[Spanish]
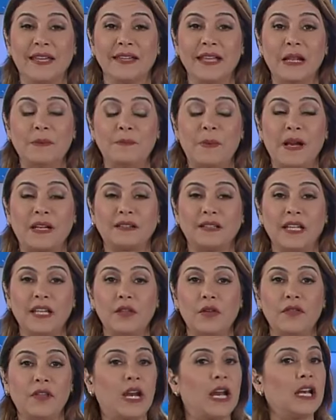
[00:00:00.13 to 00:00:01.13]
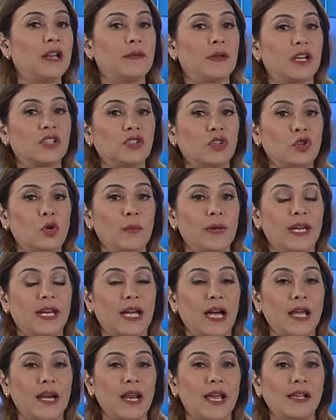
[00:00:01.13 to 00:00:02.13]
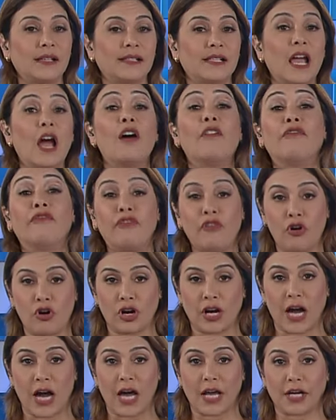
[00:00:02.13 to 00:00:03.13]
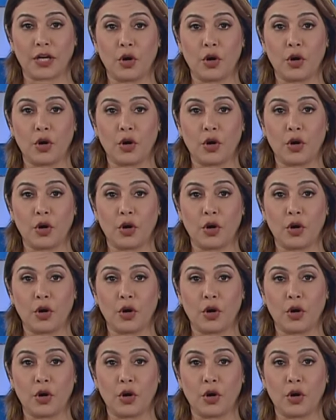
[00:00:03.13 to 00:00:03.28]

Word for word: Y el Partido de la Liberación Dominicana se aboca a